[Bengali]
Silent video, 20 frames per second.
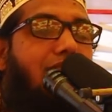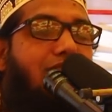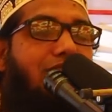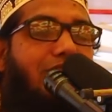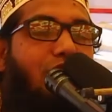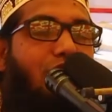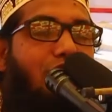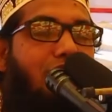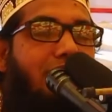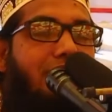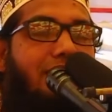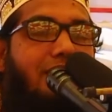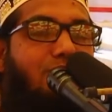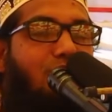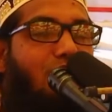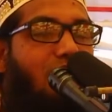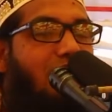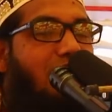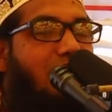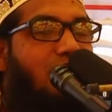যে কথাটা
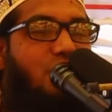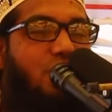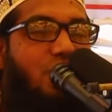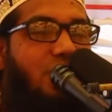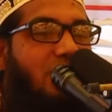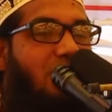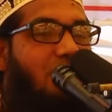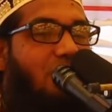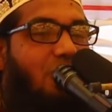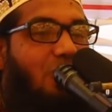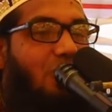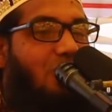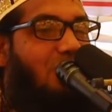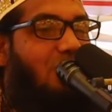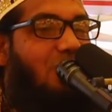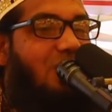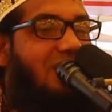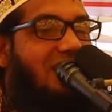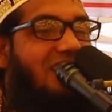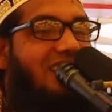বলেন সেটা হলো
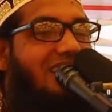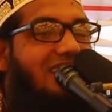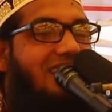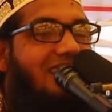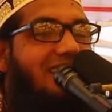ওহি